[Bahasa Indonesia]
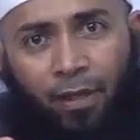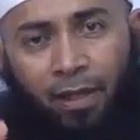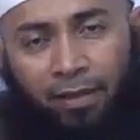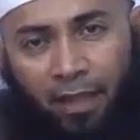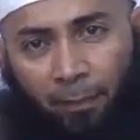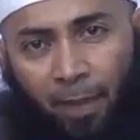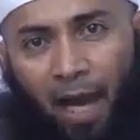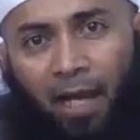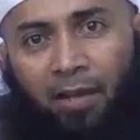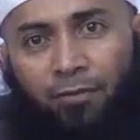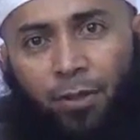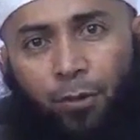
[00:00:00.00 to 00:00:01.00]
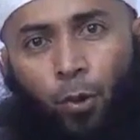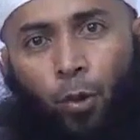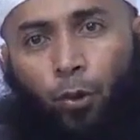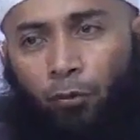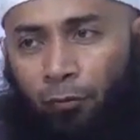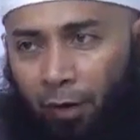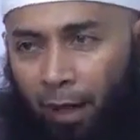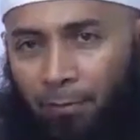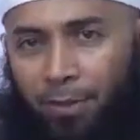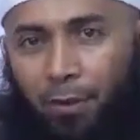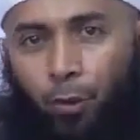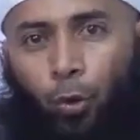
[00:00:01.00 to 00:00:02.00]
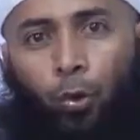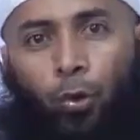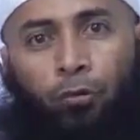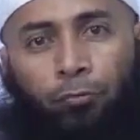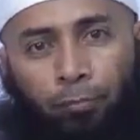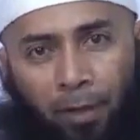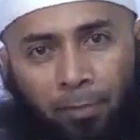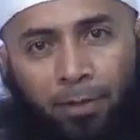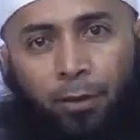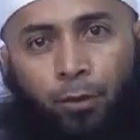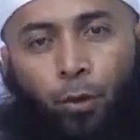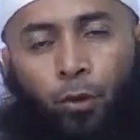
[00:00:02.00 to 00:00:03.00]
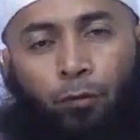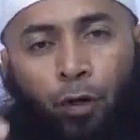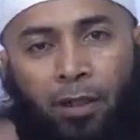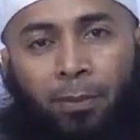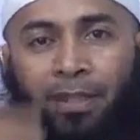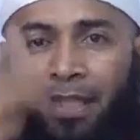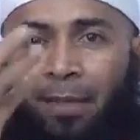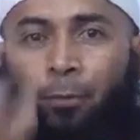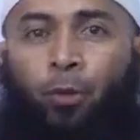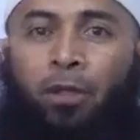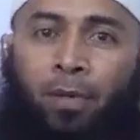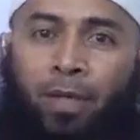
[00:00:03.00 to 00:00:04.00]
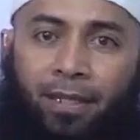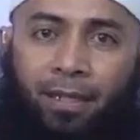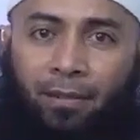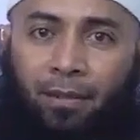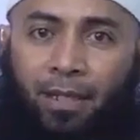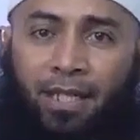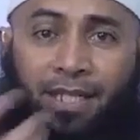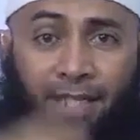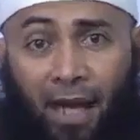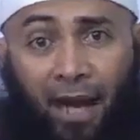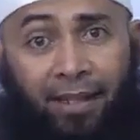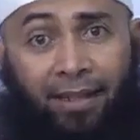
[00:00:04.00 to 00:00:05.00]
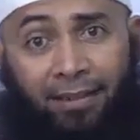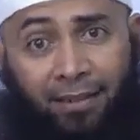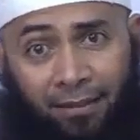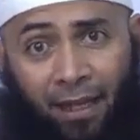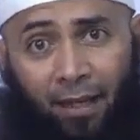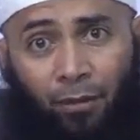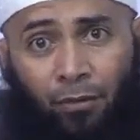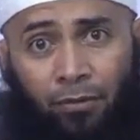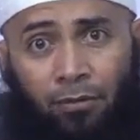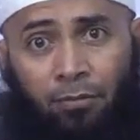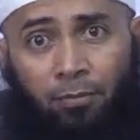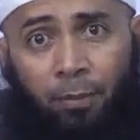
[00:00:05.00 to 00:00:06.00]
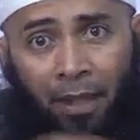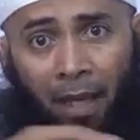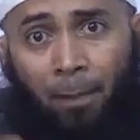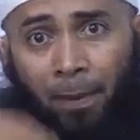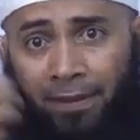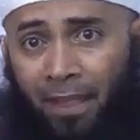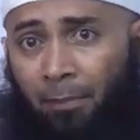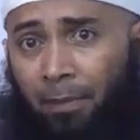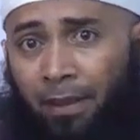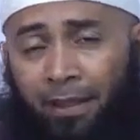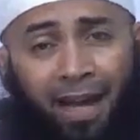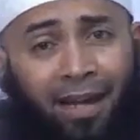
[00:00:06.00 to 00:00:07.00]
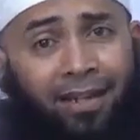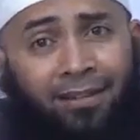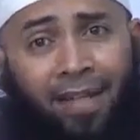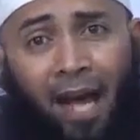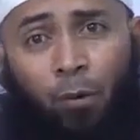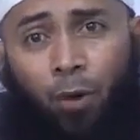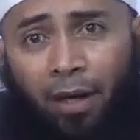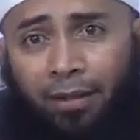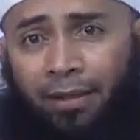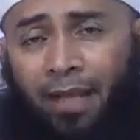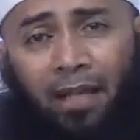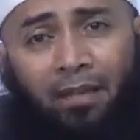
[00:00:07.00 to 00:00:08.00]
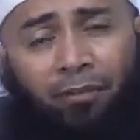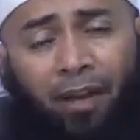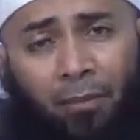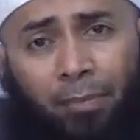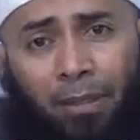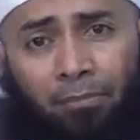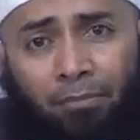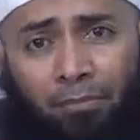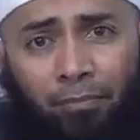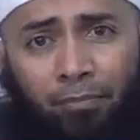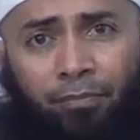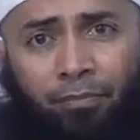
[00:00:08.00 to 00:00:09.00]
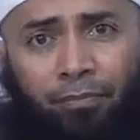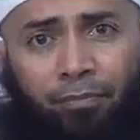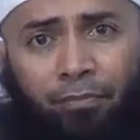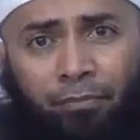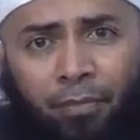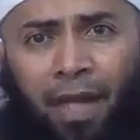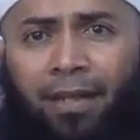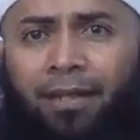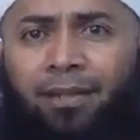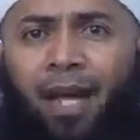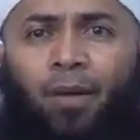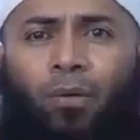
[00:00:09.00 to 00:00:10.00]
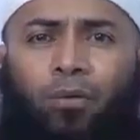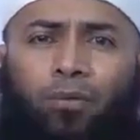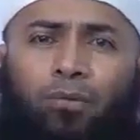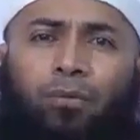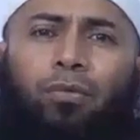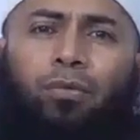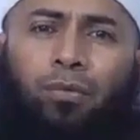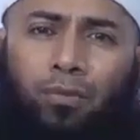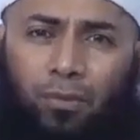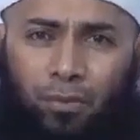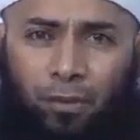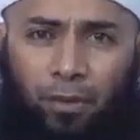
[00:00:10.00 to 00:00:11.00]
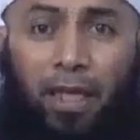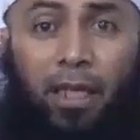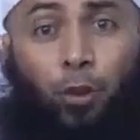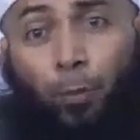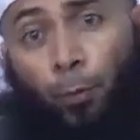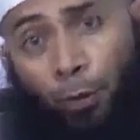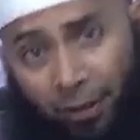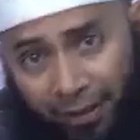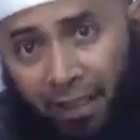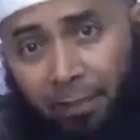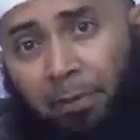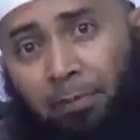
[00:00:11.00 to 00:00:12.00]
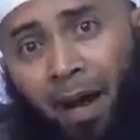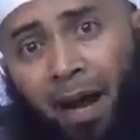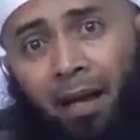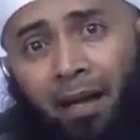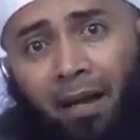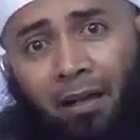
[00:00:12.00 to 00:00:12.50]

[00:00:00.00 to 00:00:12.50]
Tapi alif satu huruf, lam satu huruf, mim satu huruf. Kau dapat 30 kebaikan. Sedangkan kita tahu pendapat yang benar. Nggak ada yang tahu artinya alif lam mim. Nggak ada yang tahu. Itu pun kita dapat pahala.